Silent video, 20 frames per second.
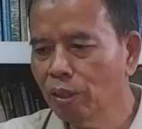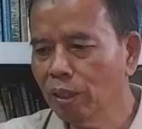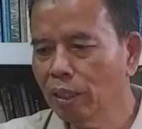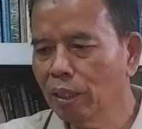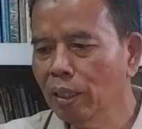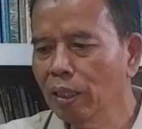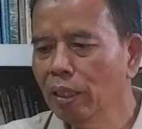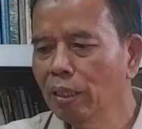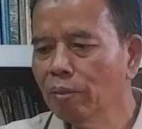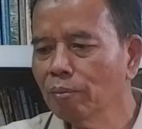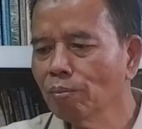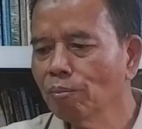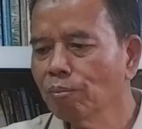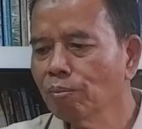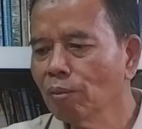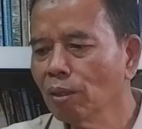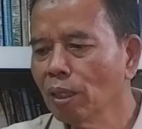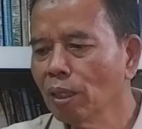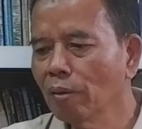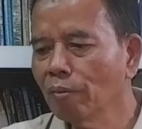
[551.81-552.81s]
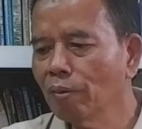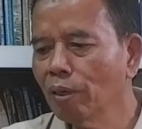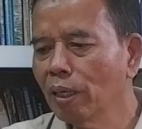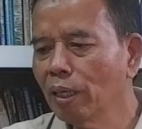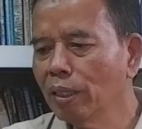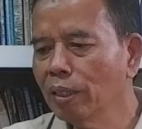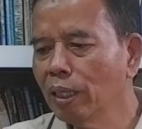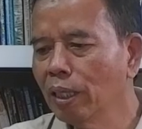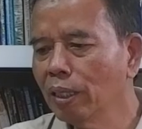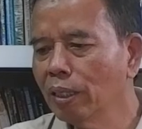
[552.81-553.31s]
fikih
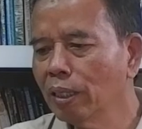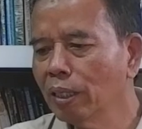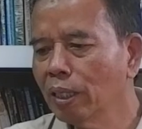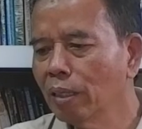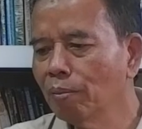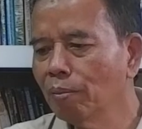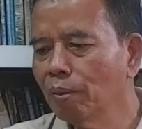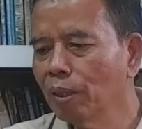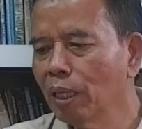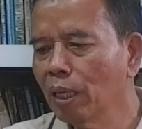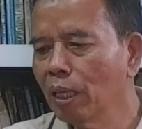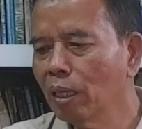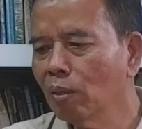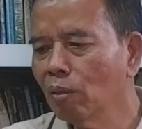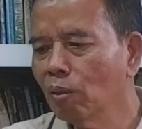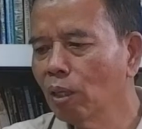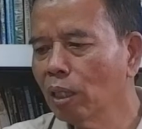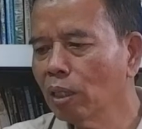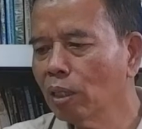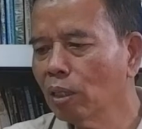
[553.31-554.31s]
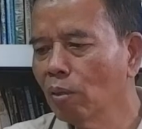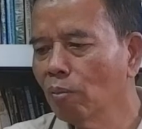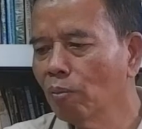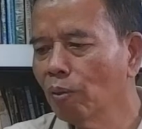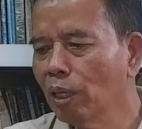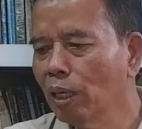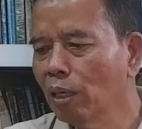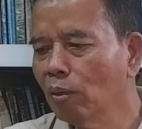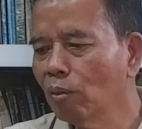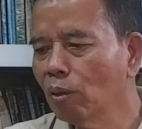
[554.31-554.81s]
kafala diartikan menanggung
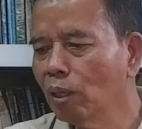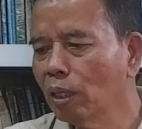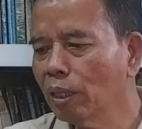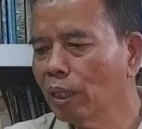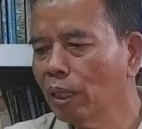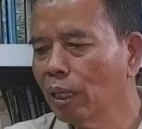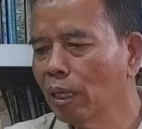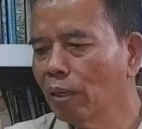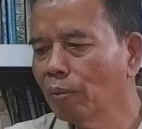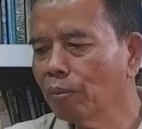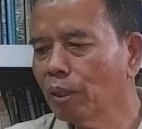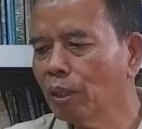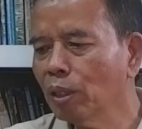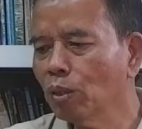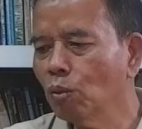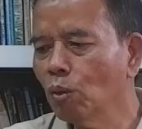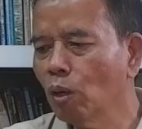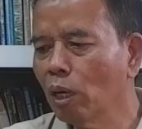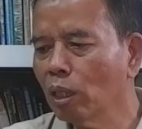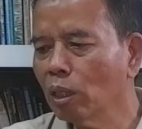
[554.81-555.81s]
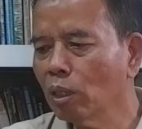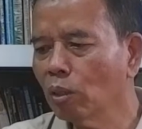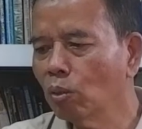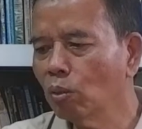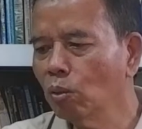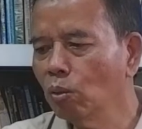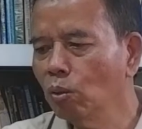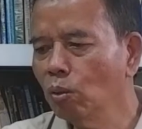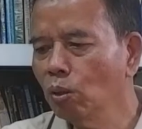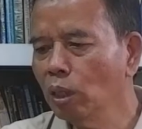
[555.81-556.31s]
atau penanggungan terhadap
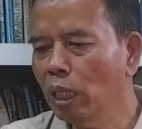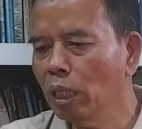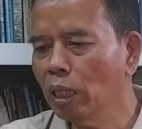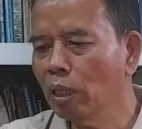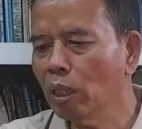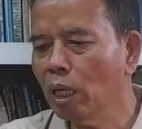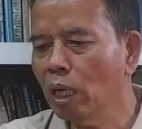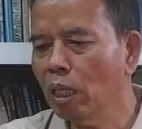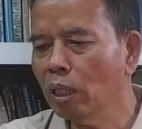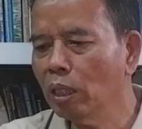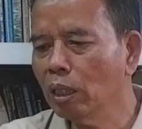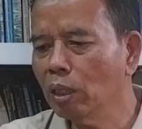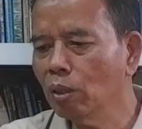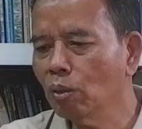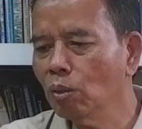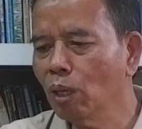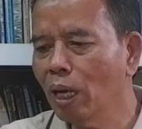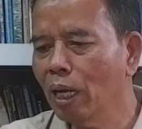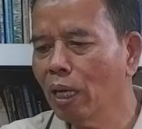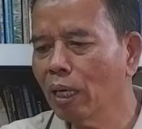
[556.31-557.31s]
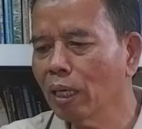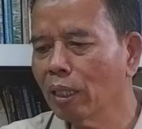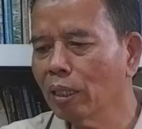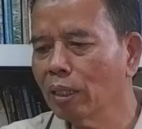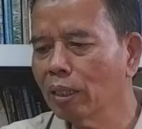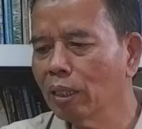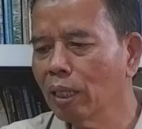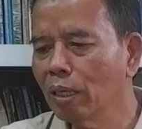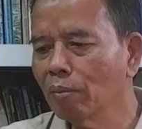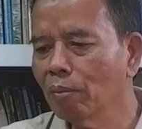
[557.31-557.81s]
sesuatu yaitu
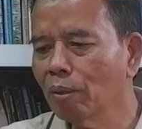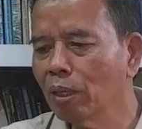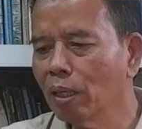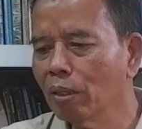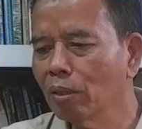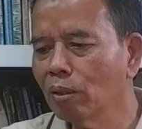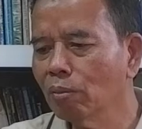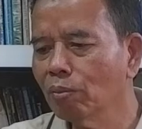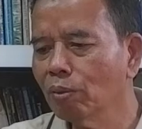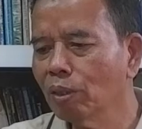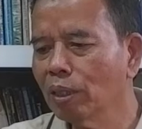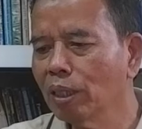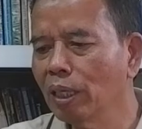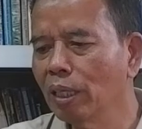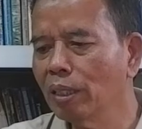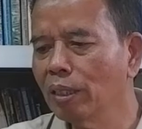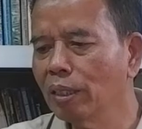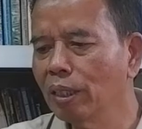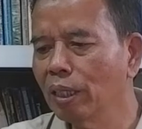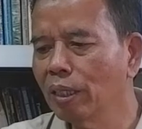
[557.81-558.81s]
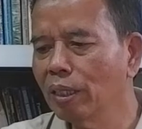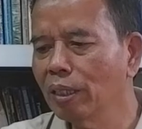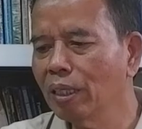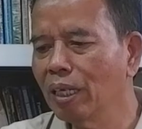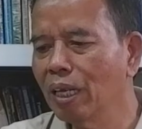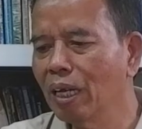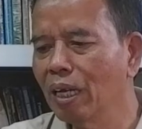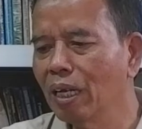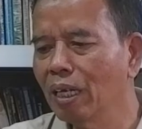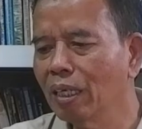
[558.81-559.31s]
akad yang mengandung
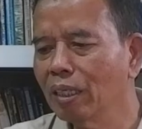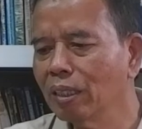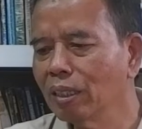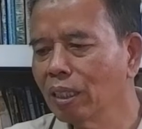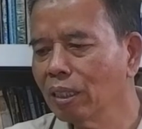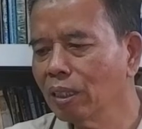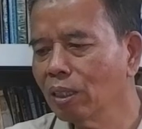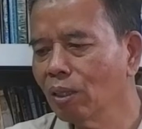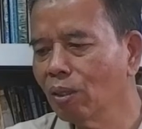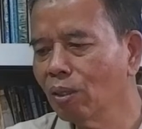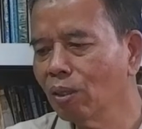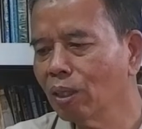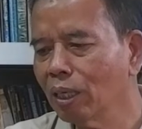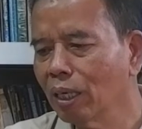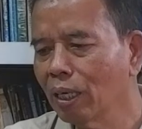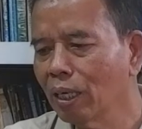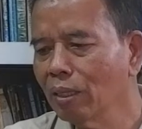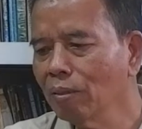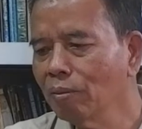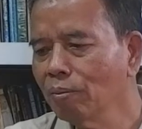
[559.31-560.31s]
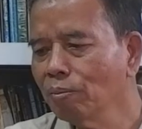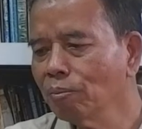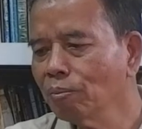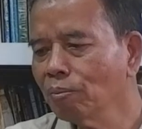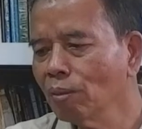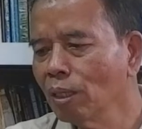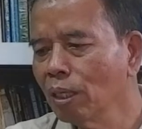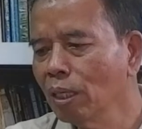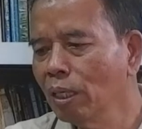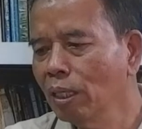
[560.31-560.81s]
perjanjian dari seseorang
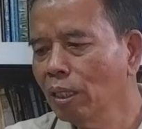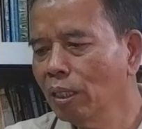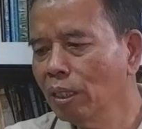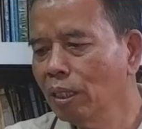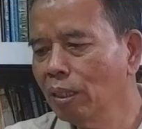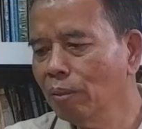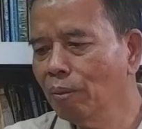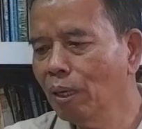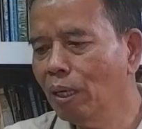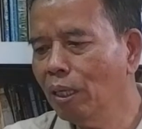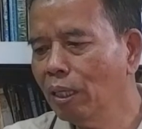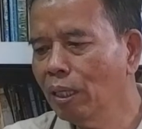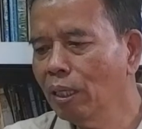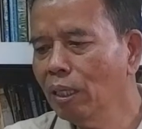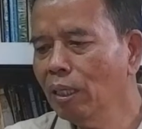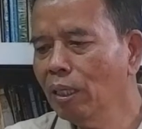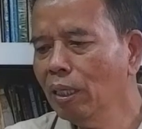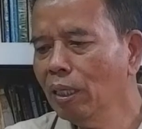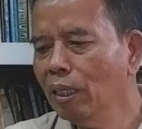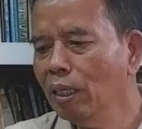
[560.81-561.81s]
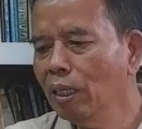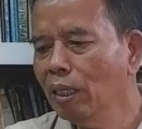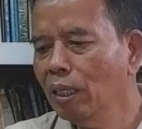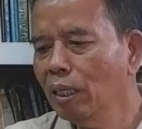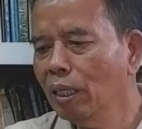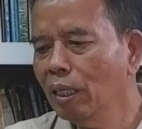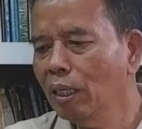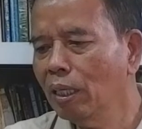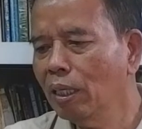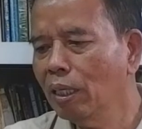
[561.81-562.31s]
di mana
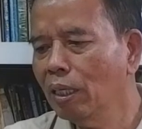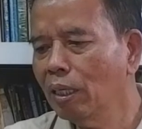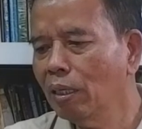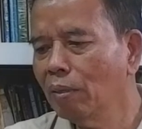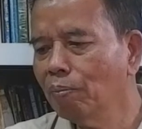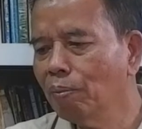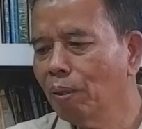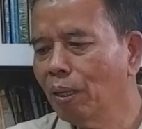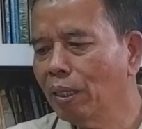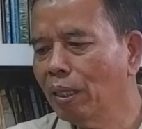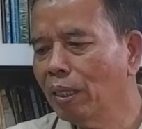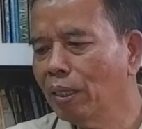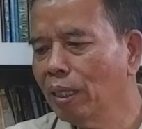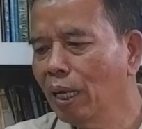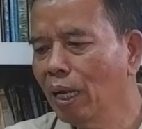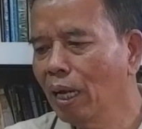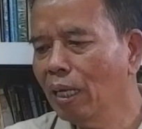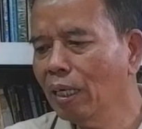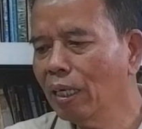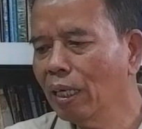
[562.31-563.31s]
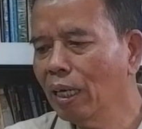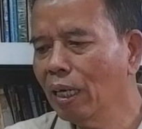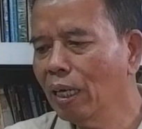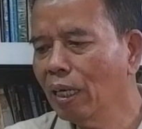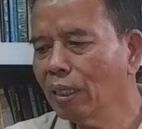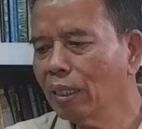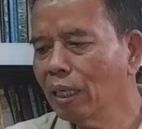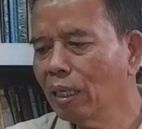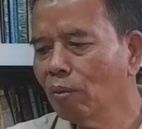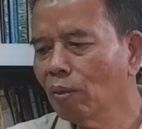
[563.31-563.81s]
uh, padanya ada
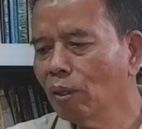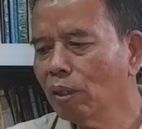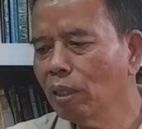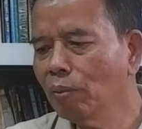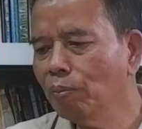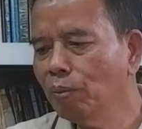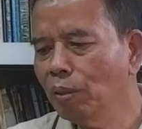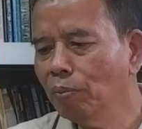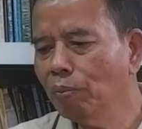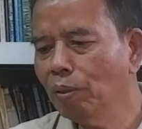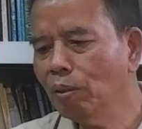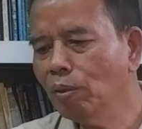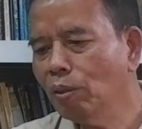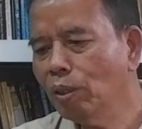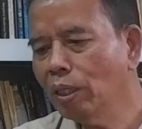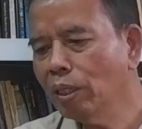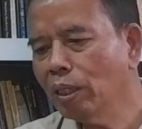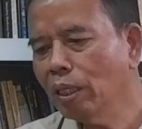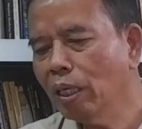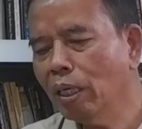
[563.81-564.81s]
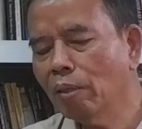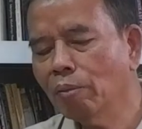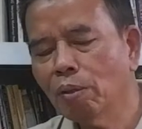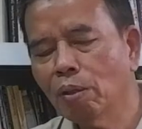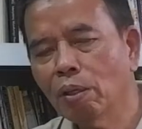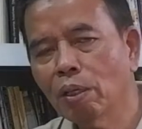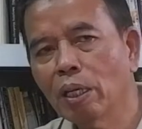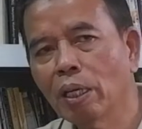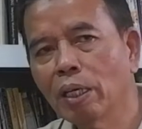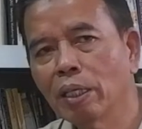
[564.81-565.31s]
hak yang wajib dipenuhi
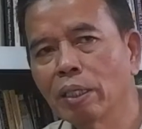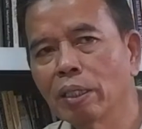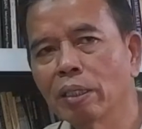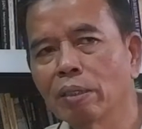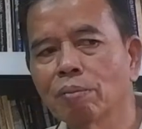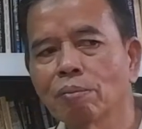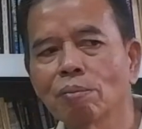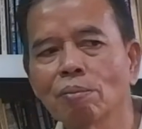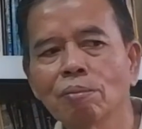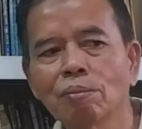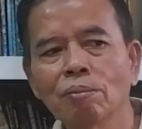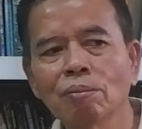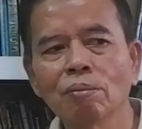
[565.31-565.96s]
terhadap orang lain